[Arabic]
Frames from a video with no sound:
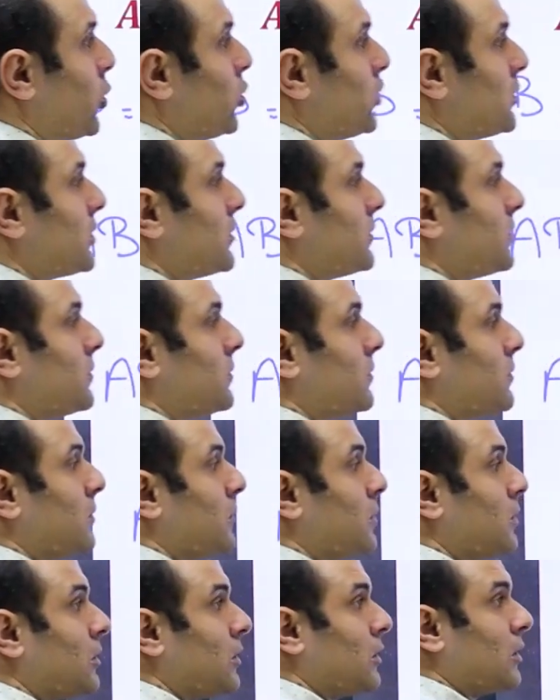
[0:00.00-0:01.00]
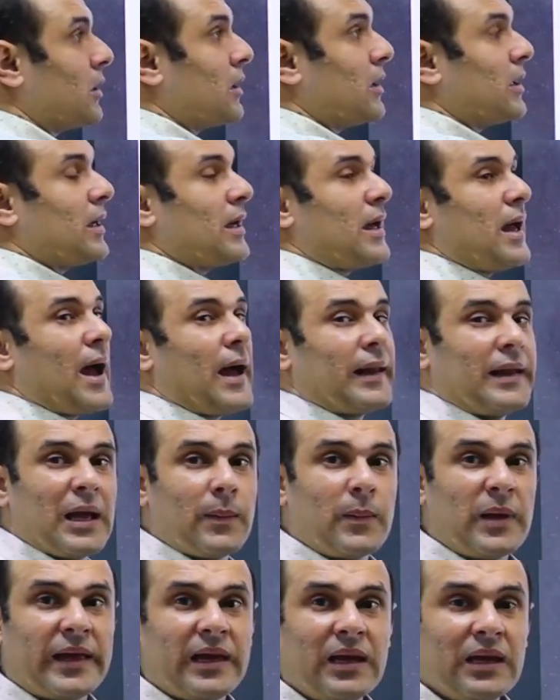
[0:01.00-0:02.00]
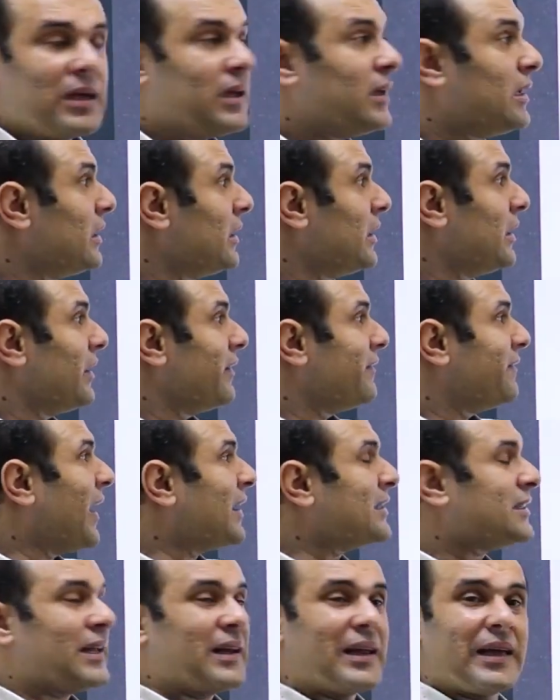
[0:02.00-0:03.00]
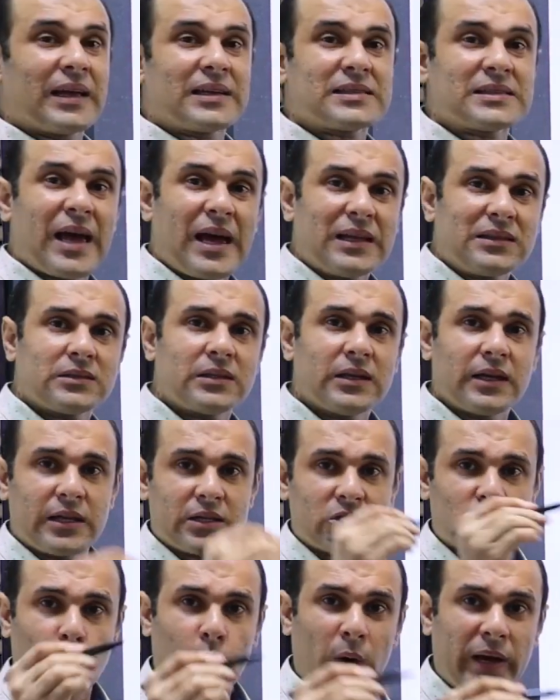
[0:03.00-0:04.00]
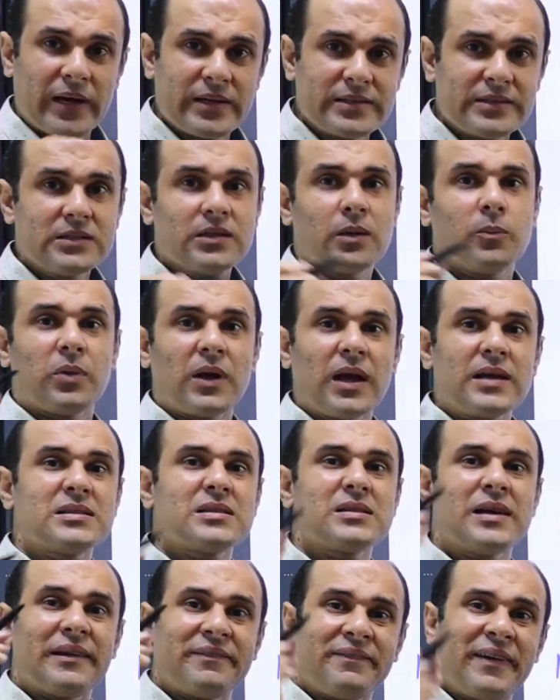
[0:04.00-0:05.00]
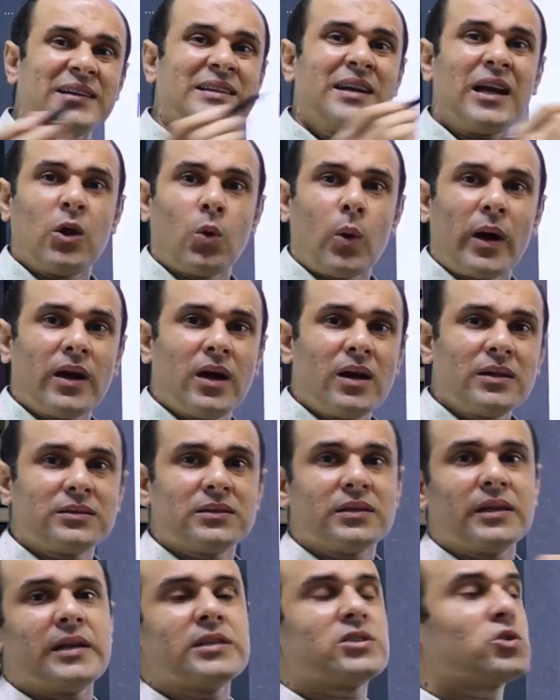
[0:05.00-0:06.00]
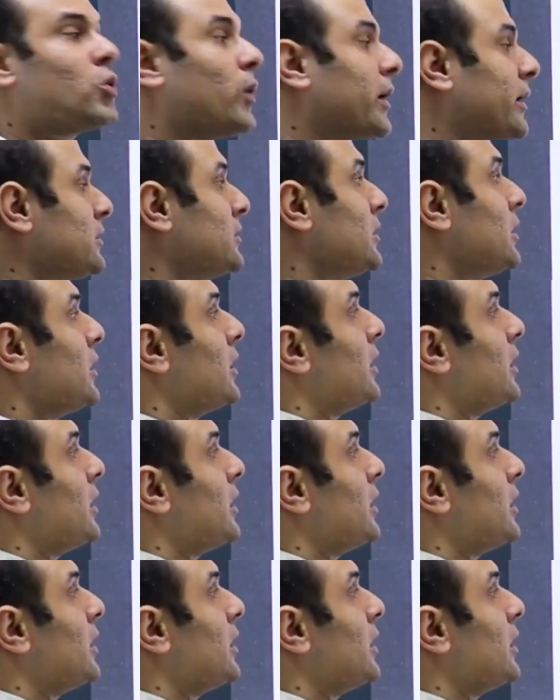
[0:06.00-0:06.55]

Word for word: روت هنعمل ايه؟ فرق الاكسات سكوير بلس فرق الوايات سكوير